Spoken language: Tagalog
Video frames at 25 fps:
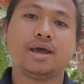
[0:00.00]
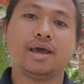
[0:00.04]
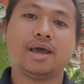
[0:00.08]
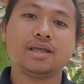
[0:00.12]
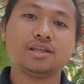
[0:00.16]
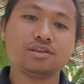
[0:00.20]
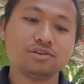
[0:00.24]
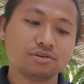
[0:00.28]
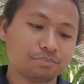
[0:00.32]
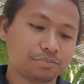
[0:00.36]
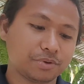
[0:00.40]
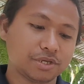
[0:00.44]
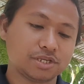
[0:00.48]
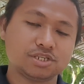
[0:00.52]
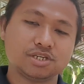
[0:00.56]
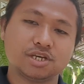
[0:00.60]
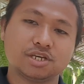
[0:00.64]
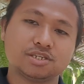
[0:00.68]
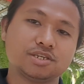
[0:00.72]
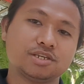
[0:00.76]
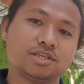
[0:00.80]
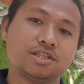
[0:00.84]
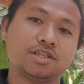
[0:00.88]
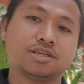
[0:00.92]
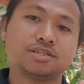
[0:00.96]
And yung
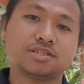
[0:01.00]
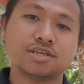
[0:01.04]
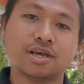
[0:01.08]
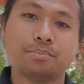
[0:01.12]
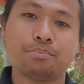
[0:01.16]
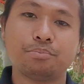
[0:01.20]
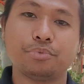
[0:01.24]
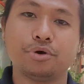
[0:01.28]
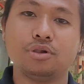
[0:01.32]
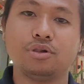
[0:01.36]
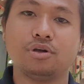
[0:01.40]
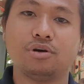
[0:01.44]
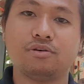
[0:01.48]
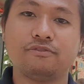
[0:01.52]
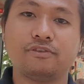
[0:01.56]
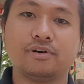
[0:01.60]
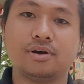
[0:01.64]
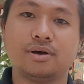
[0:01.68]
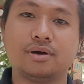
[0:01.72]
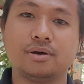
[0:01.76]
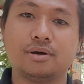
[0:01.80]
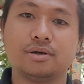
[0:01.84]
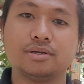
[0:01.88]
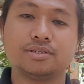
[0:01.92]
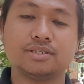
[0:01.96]
PGS an example of
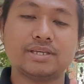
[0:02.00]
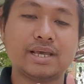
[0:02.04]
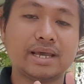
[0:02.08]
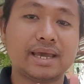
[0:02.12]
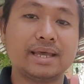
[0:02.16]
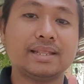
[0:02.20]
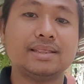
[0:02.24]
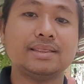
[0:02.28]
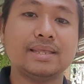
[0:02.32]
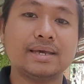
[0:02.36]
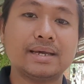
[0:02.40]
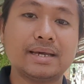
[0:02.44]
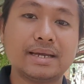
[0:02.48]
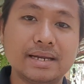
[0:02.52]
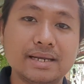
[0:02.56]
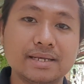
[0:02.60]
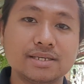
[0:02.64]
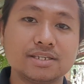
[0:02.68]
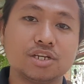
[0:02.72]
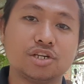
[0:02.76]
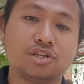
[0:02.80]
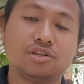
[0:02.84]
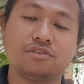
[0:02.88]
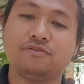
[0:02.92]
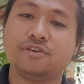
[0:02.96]
a second degree
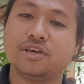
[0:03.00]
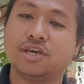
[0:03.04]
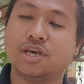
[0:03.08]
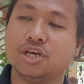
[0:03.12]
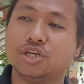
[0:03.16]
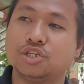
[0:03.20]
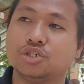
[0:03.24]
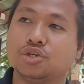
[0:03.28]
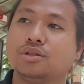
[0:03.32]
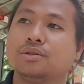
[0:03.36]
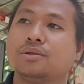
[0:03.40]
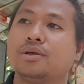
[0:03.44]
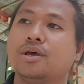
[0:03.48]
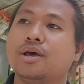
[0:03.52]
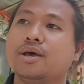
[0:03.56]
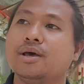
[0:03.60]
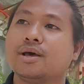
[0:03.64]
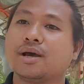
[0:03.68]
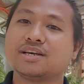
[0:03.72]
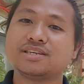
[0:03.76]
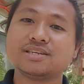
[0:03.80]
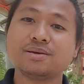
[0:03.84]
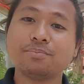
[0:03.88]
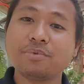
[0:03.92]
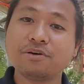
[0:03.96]
certification.
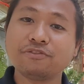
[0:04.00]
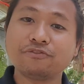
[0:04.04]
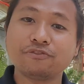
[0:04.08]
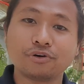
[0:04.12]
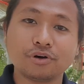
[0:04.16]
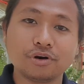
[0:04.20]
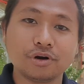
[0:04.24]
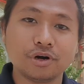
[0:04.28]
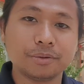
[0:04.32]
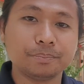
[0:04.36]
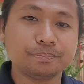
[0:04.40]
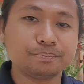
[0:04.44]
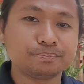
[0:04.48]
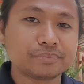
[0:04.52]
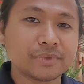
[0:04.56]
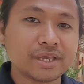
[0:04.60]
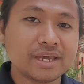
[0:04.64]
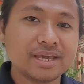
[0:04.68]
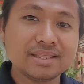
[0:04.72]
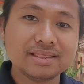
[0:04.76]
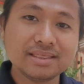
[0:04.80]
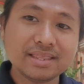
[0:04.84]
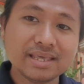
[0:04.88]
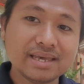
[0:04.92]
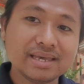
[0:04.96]
Kasi before,
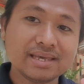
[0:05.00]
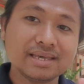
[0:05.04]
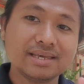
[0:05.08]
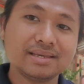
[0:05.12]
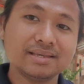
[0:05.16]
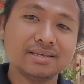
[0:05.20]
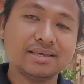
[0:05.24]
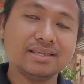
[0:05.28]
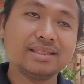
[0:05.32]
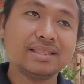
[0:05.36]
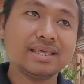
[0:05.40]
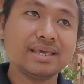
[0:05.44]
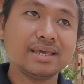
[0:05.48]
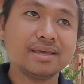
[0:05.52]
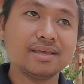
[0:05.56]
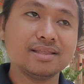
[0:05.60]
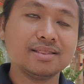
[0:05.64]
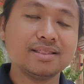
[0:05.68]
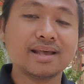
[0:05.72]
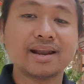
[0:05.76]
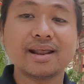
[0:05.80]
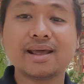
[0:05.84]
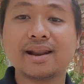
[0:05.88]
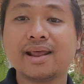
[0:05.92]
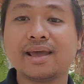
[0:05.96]
hindi, hindi
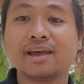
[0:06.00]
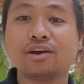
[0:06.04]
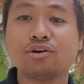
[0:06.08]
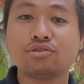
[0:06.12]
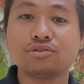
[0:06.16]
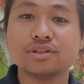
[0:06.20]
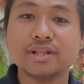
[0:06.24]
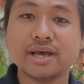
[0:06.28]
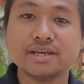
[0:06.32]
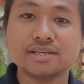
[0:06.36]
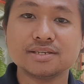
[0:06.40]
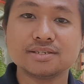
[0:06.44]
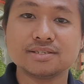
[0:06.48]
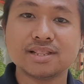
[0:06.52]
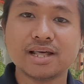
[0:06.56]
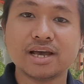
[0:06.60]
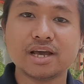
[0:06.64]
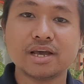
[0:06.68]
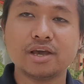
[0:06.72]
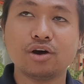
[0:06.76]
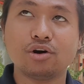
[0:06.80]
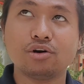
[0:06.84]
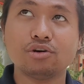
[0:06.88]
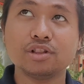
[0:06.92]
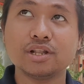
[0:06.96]
nire-recognize na,
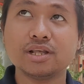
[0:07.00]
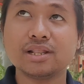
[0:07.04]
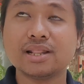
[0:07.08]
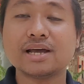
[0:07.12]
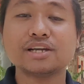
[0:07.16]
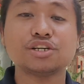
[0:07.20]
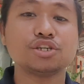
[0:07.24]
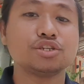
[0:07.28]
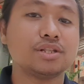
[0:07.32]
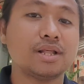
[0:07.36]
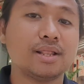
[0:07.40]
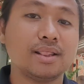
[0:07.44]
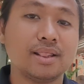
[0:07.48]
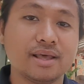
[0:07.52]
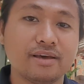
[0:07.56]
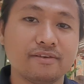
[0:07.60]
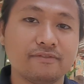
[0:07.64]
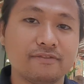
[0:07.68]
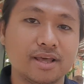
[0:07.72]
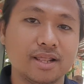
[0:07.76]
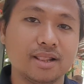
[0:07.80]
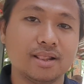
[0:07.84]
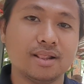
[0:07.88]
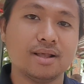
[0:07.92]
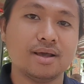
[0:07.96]
on a national
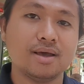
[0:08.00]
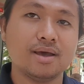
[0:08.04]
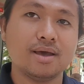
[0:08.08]
level